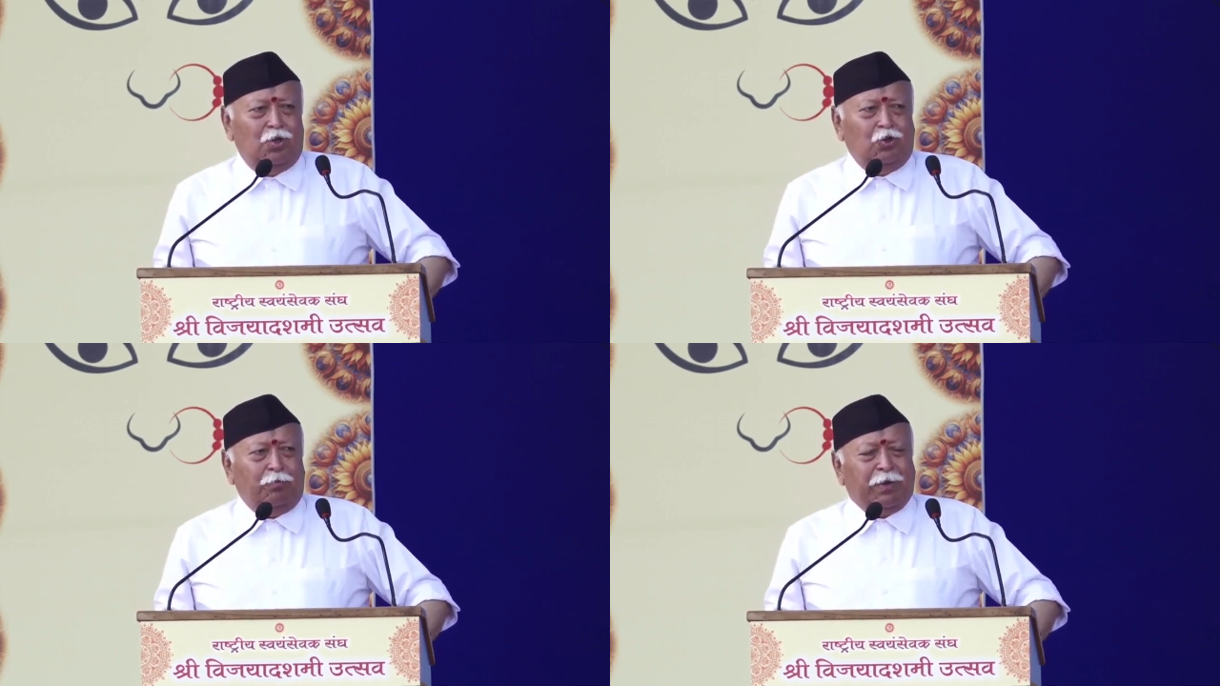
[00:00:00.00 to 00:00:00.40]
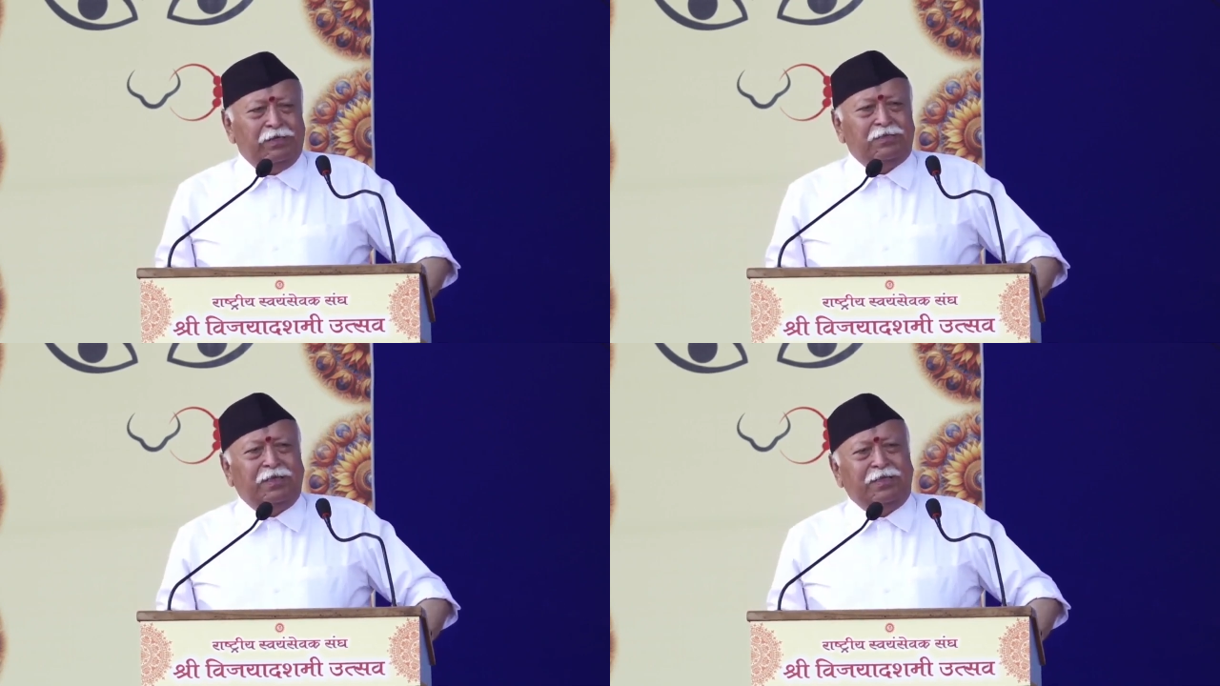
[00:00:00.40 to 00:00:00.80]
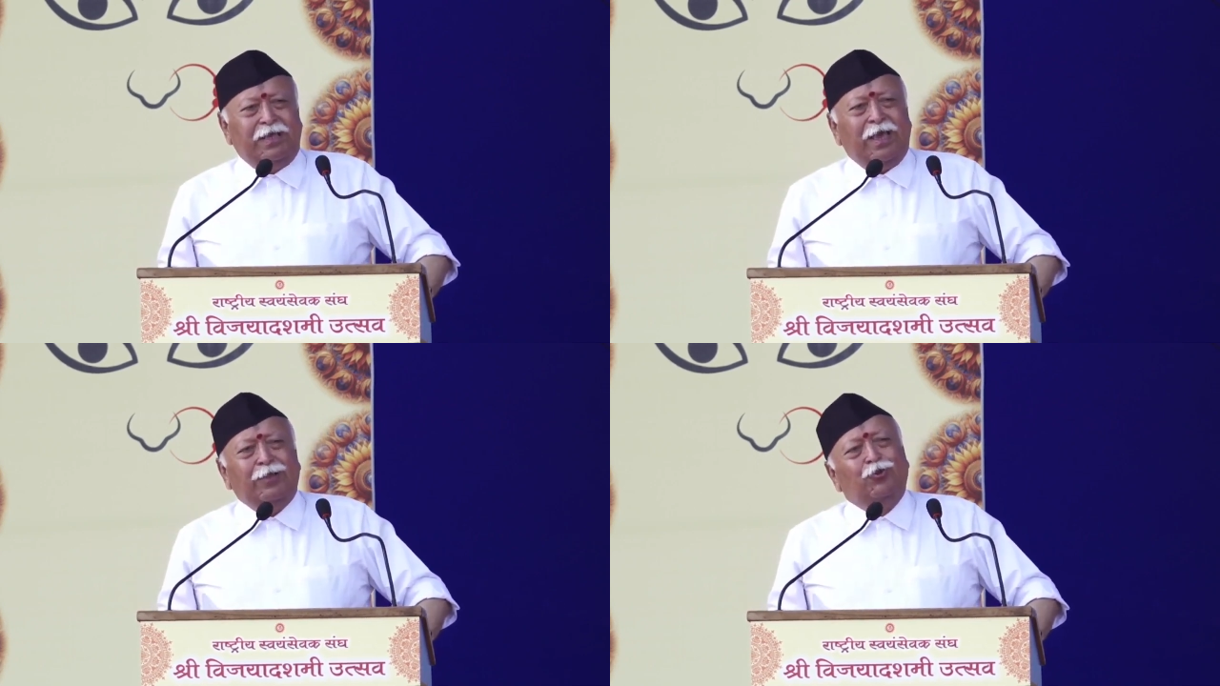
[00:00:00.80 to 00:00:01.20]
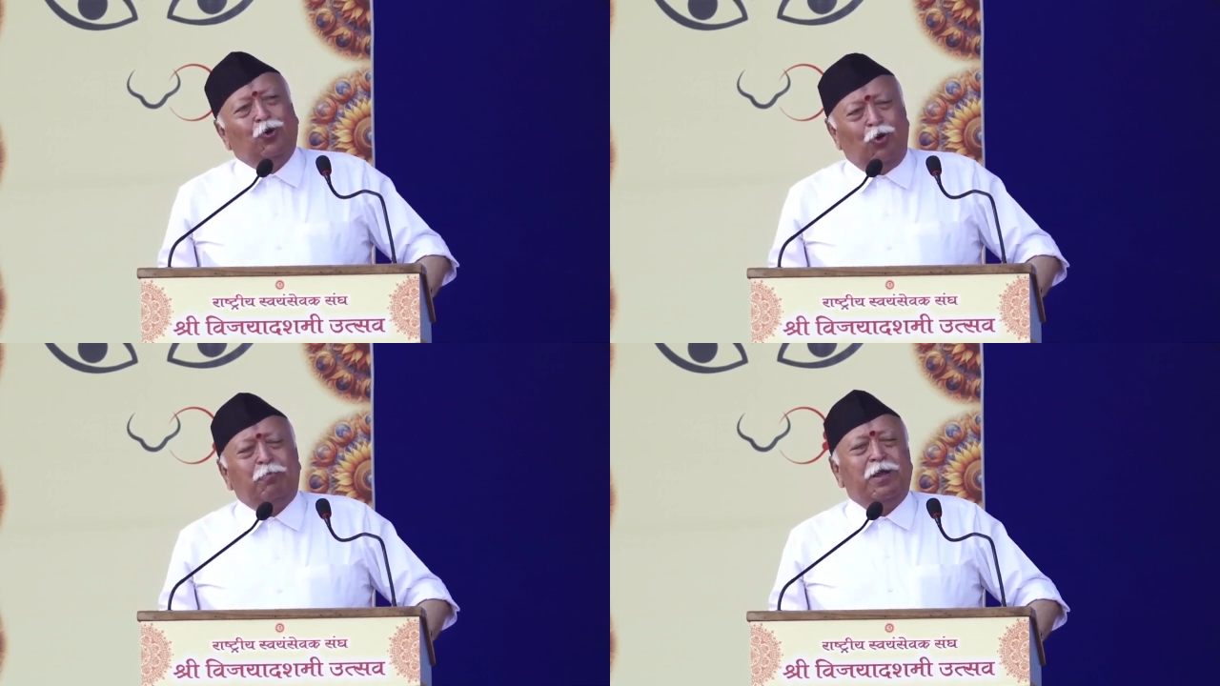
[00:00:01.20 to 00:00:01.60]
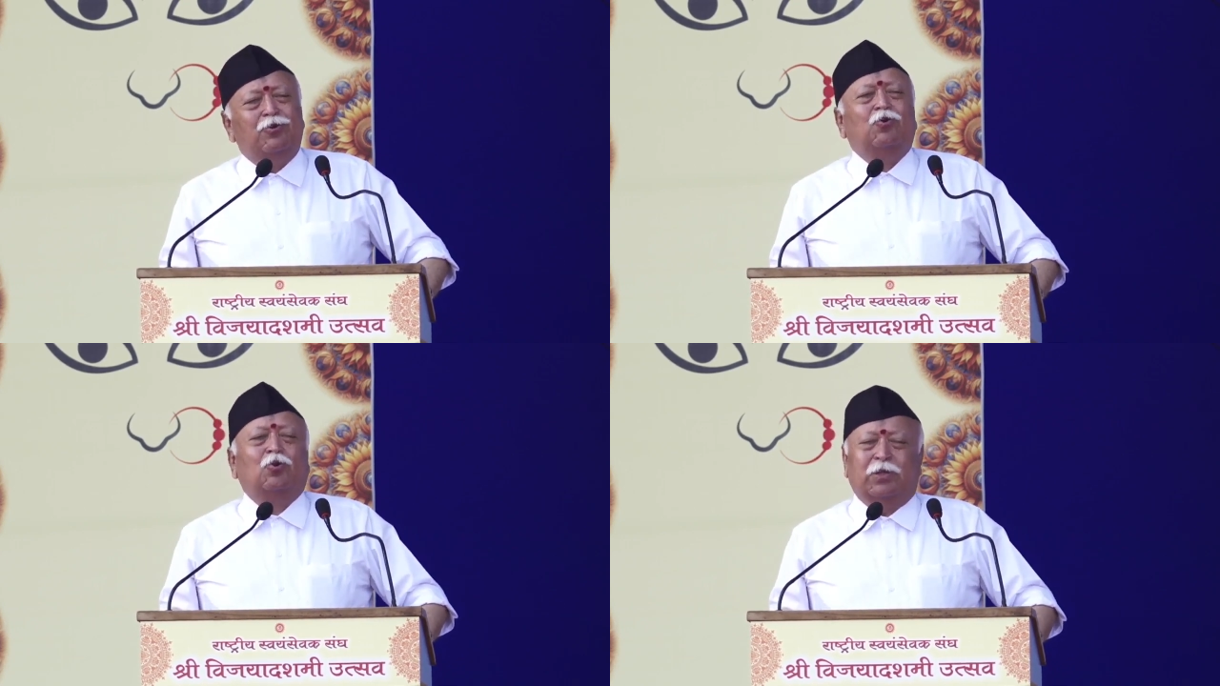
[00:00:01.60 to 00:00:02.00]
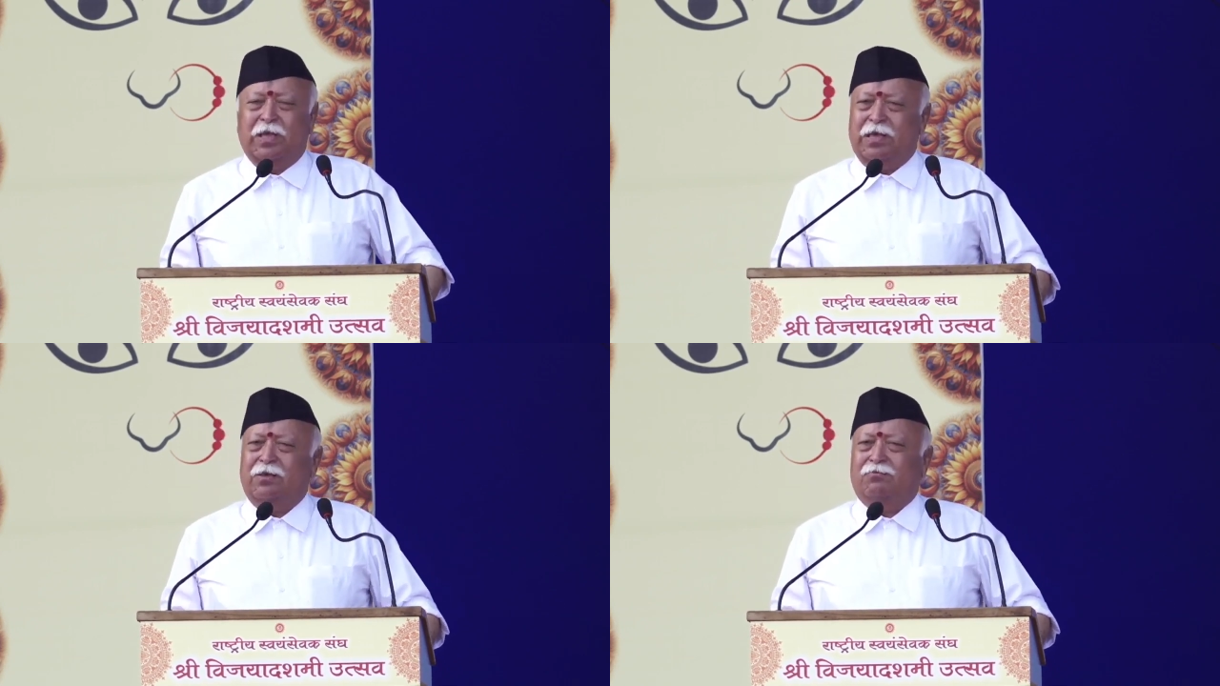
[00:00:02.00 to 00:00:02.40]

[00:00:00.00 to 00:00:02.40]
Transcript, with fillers: तो परिस्थिति के दोनों पहलू होते हैं